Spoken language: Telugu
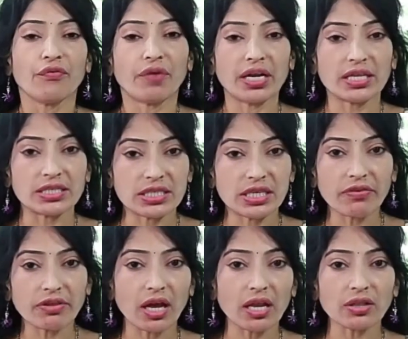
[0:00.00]
వాళ్ళ
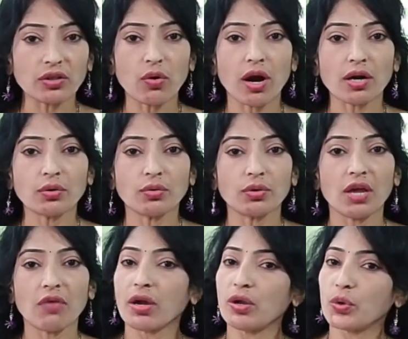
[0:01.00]
జీవితాలతో ఆడుకునే
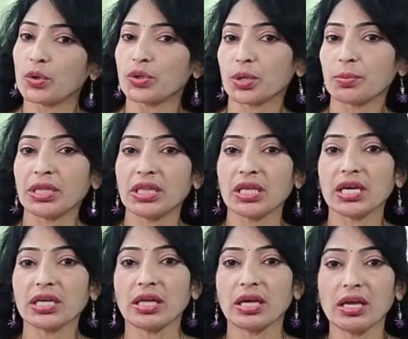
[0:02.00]
వాళ్ళు కొంతమంది
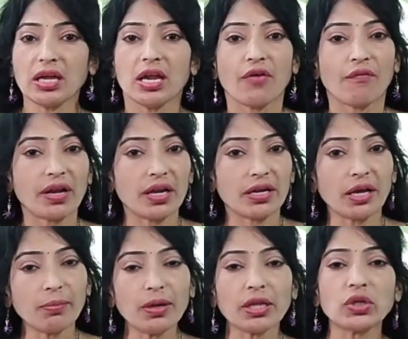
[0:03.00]
అయితే వాళ్ళ
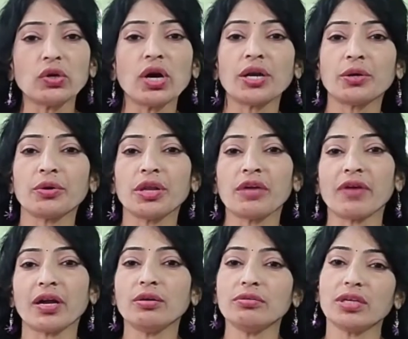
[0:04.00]
డబ్బులతో ఆడుకునే
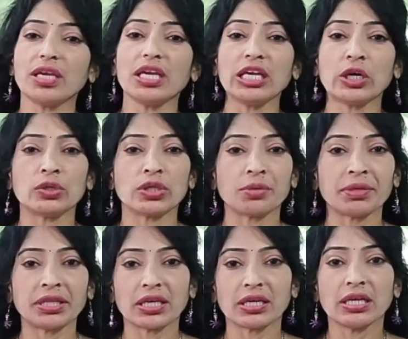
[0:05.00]
వాళ్ళు
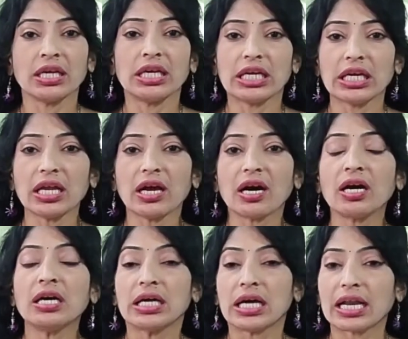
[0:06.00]
ఇంకొంతమంది ఇలా
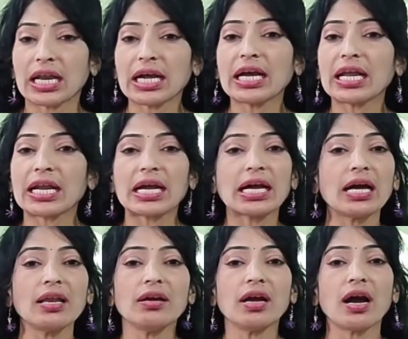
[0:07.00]

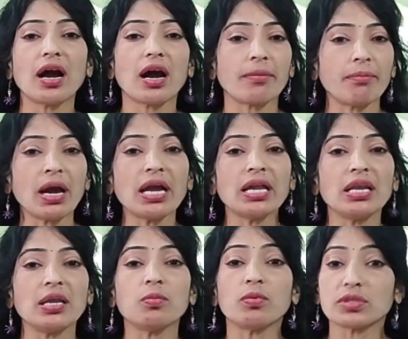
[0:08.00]
రకరకాలుగా
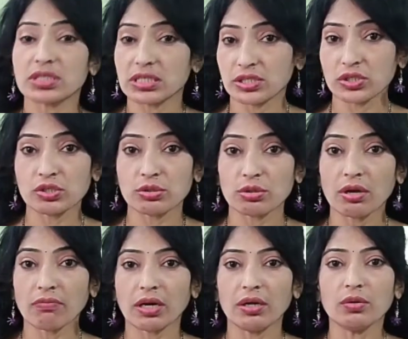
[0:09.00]
అమ్మాయిల్ని మోసం చేస్తున్న
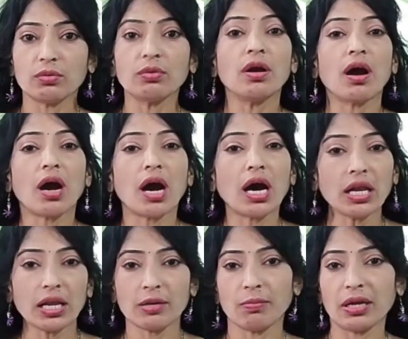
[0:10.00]
వాళ్ళు
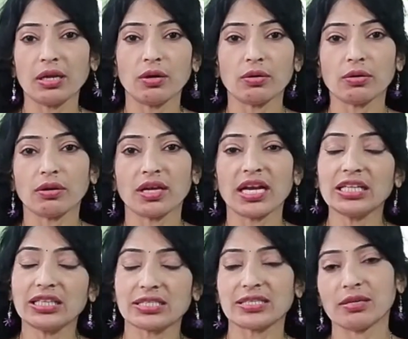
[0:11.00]
ఆన్లైన్ పెళ్లి కొడుకులుగా
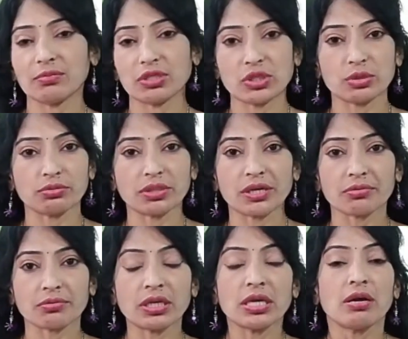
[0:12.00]
దర్శనమిస్తూ ఉన్నారు
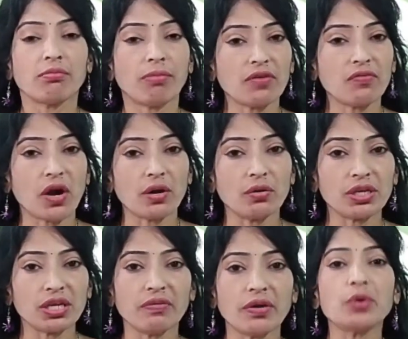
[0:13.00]
మరి వాళ్ళు
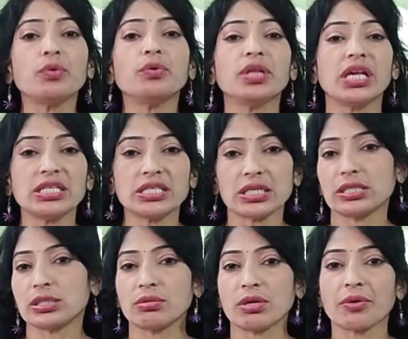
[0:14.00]
ఎవరు ఏం
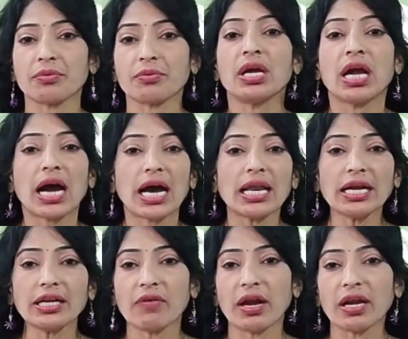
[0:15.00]
చేస్తున్నారు
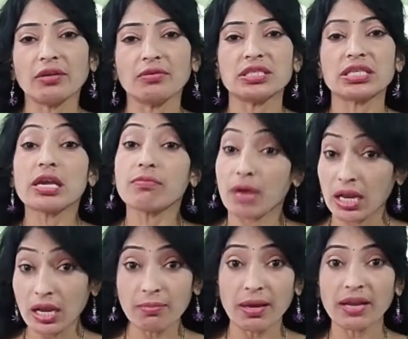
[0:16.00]
అలాంటి వాళ్ళ నుంచి
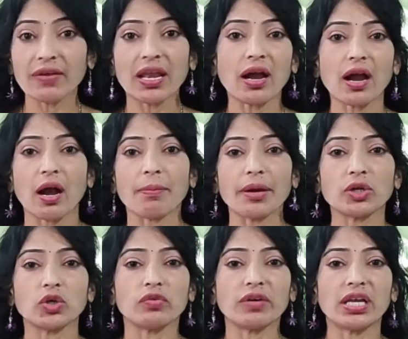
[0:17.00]
మనల్ని మనం ఎలా
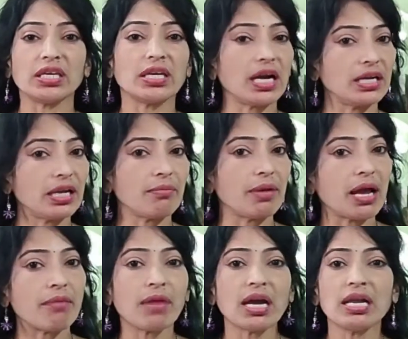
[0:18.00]
కాపాడుకోవాలి అంటే మన
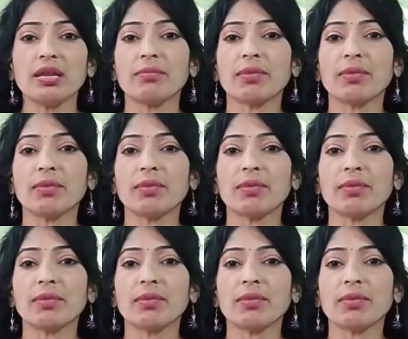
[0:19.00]
అమ్మాయిల్ని